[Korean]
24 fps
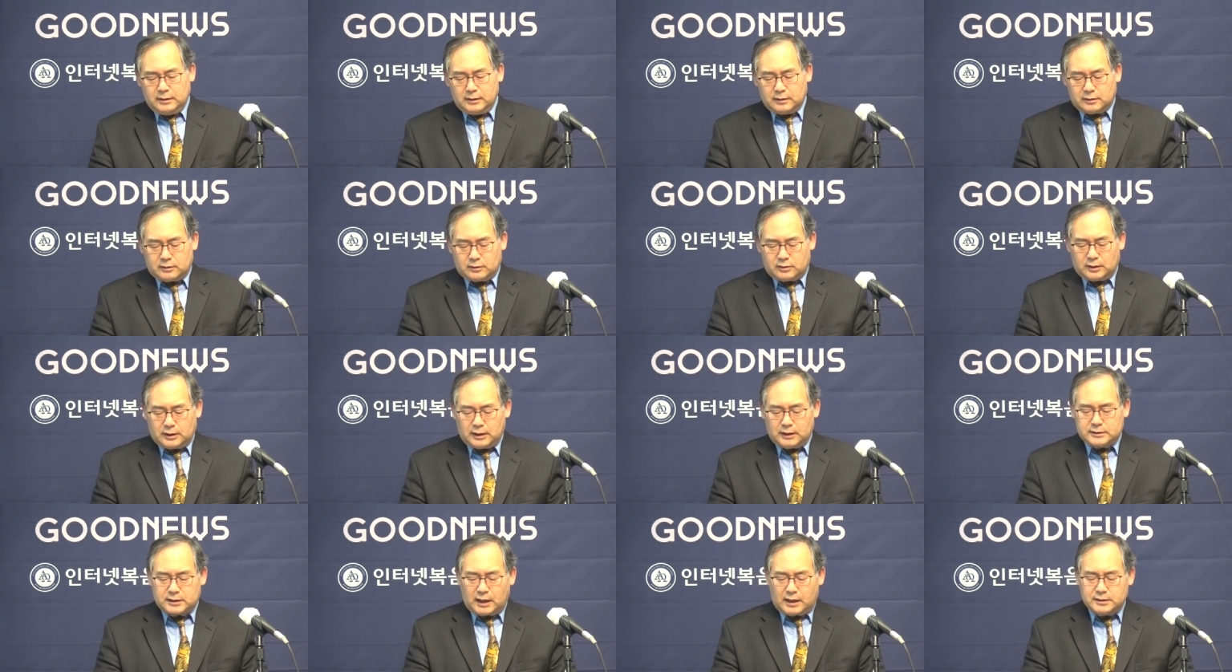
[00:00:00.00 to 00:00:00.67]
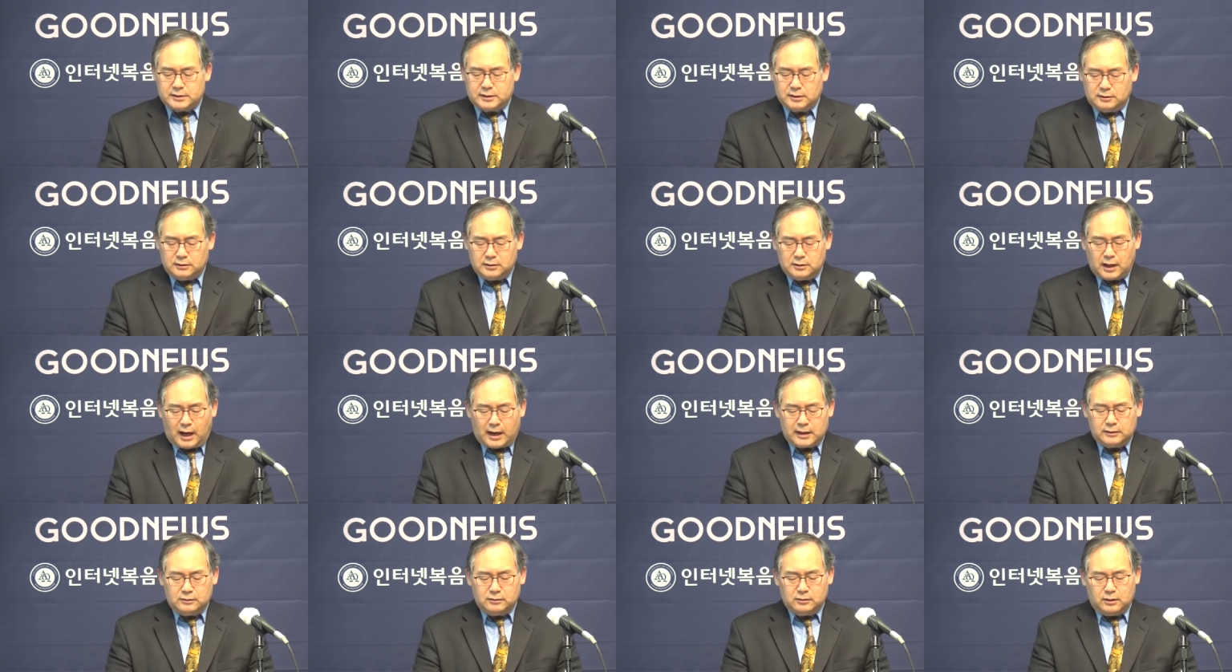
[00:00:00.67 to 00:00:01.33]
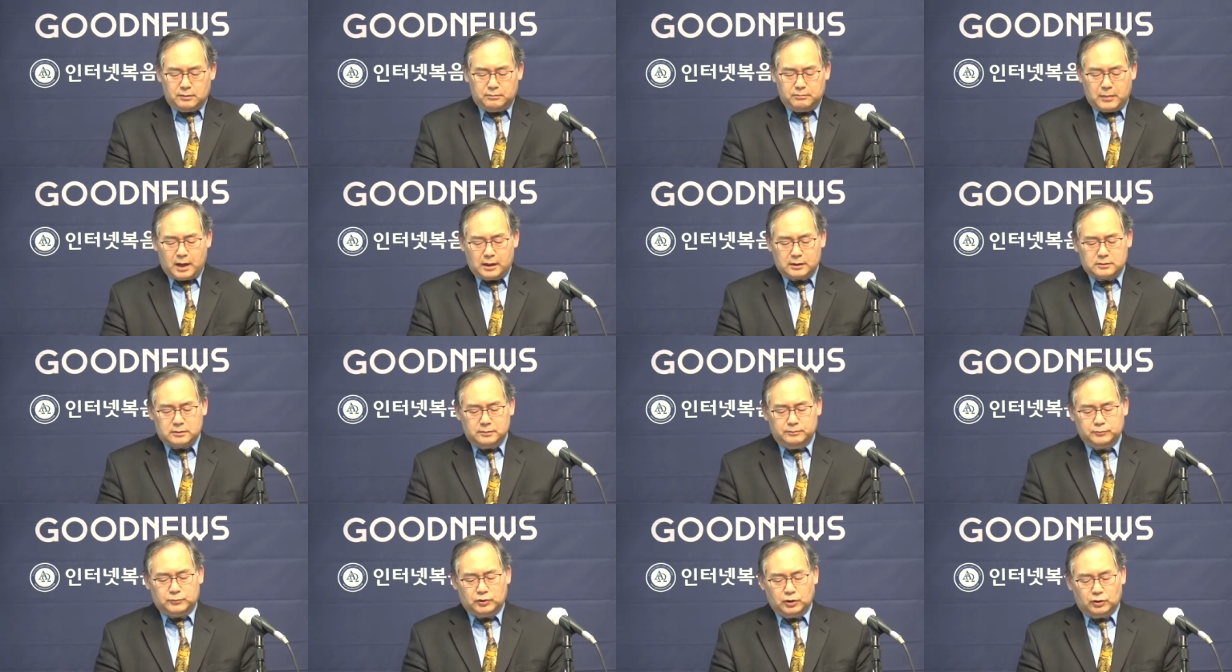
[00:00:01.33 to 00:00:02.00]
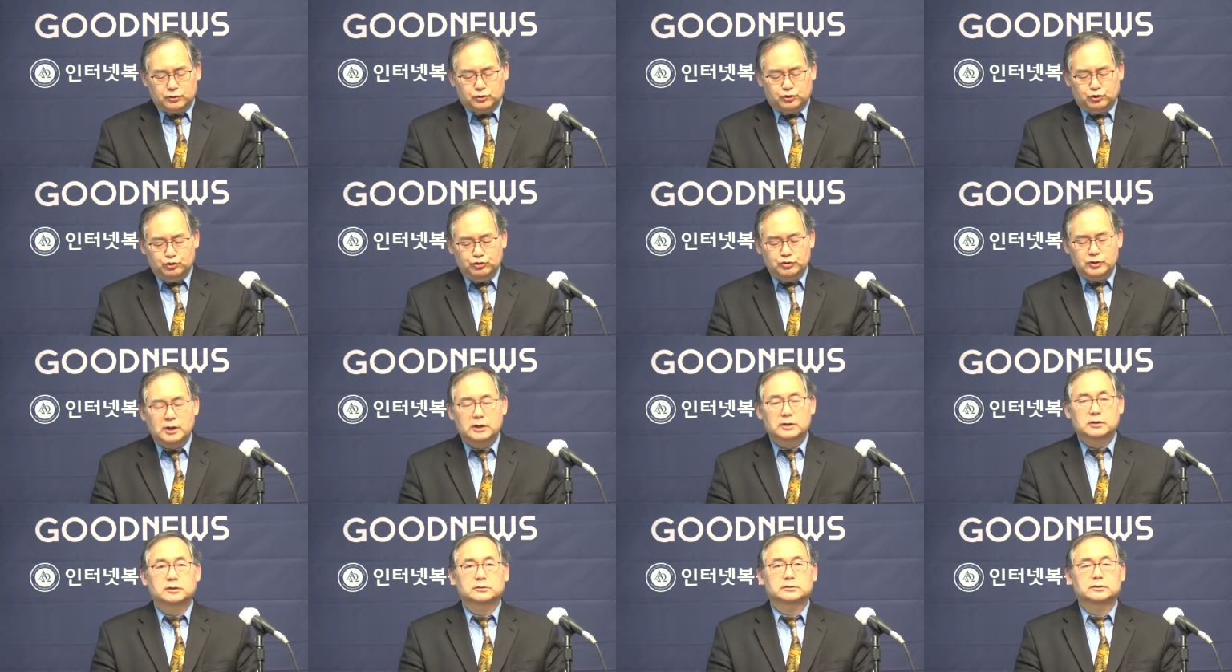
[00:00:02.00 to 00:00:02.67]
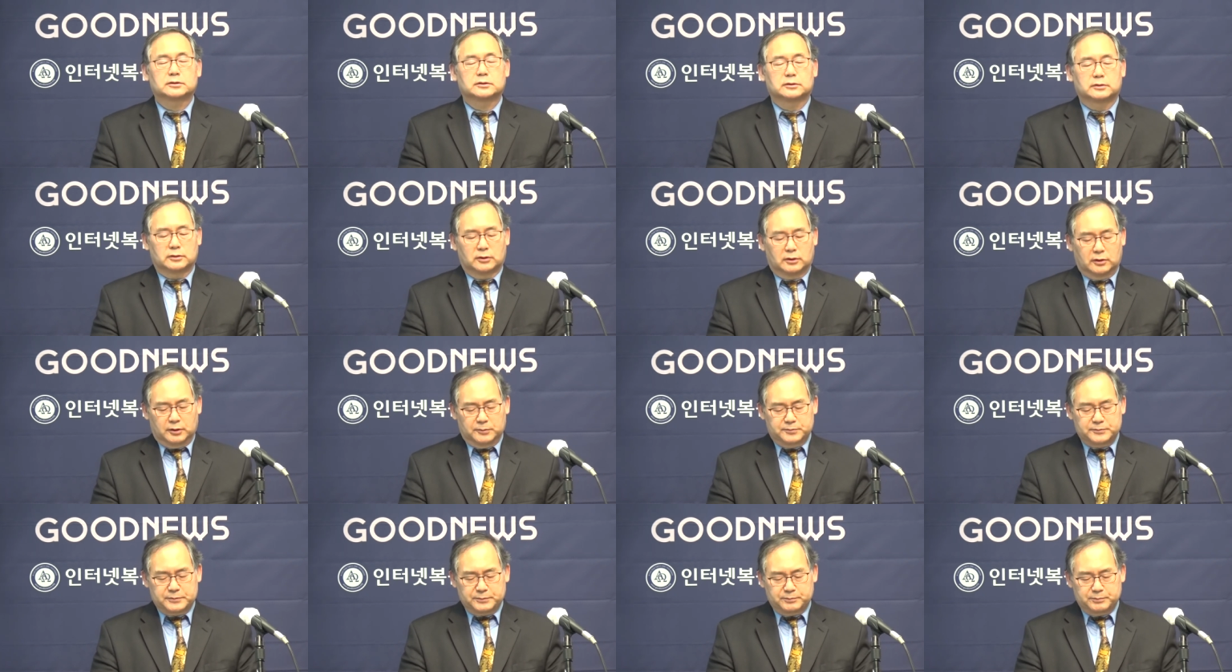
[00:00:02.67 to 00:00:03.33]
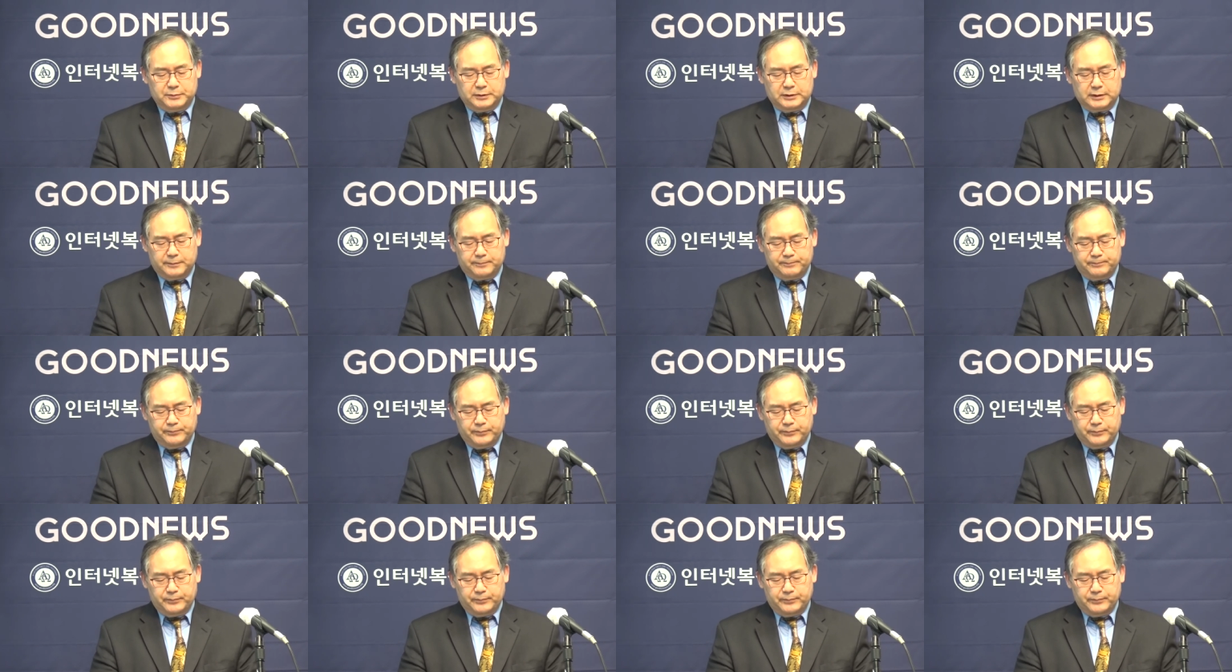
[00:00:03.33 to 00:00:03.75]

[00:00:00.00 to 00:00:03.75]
그러나 자신을 아는 것만큼 더 중요한 것은 없습니다.